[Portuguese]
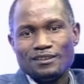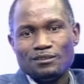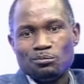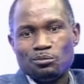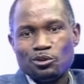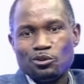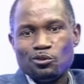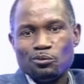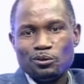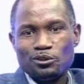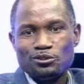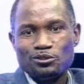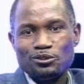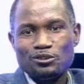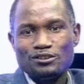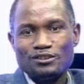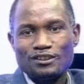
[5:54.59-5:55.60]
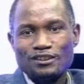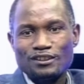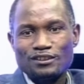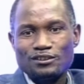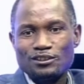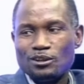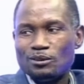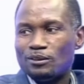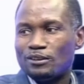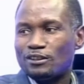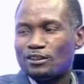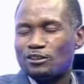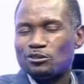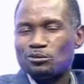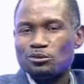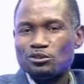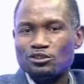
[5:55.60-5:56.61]
preocupações em relação à
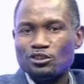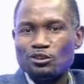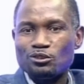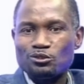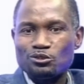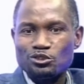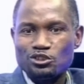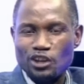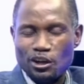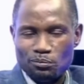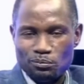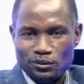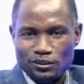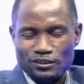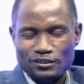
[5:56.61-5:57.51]
transmissão no chapa